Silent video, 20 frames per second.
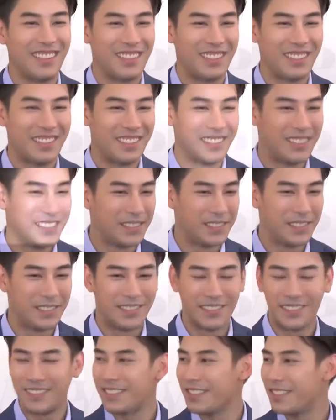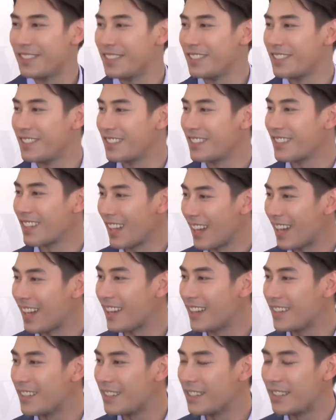แล้วไอ้สองคนจะเป็นยัง
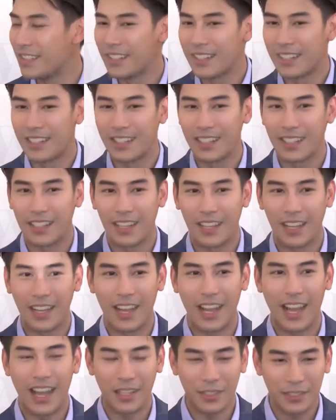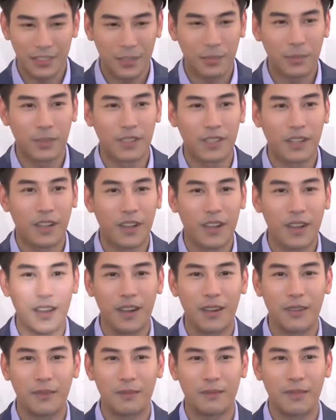ไงบ้างคะแซ่บบ้องไอ้ทศพลก็
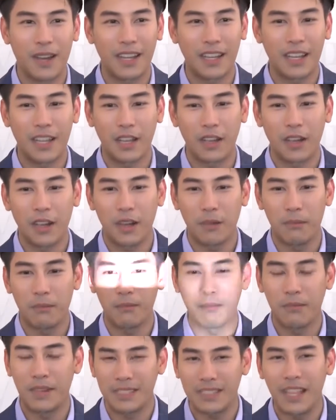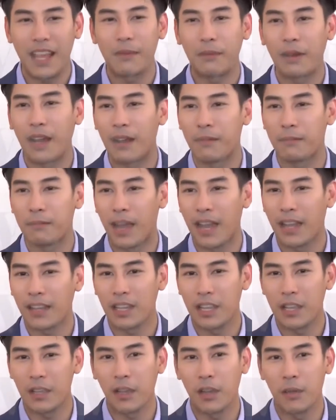ภาคนี้ก็ไม่แซบครับภาค
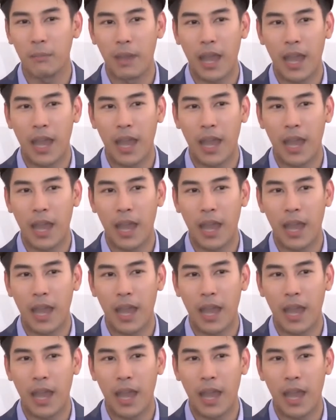นี้ก็